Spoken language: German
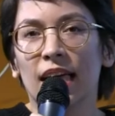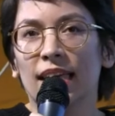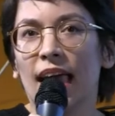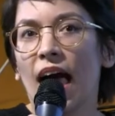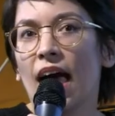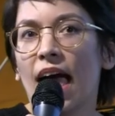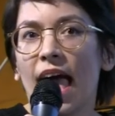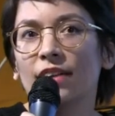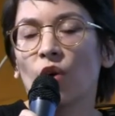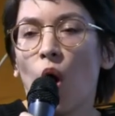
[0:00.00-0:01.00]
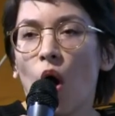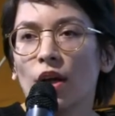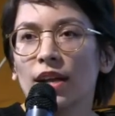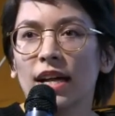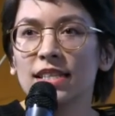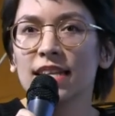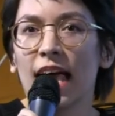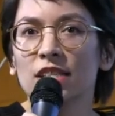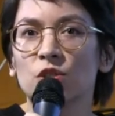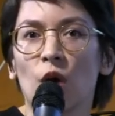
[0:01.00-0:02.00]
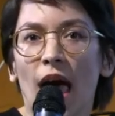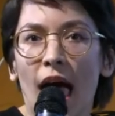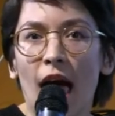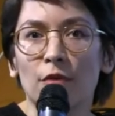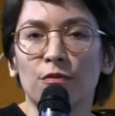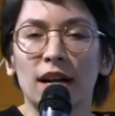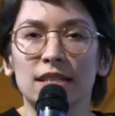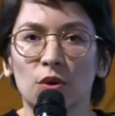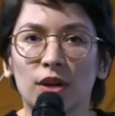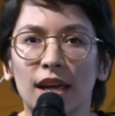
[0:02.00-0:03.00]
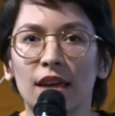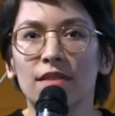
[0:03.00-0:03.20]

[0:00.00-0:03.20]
ja, Add-on, als Nice to Have, als okay,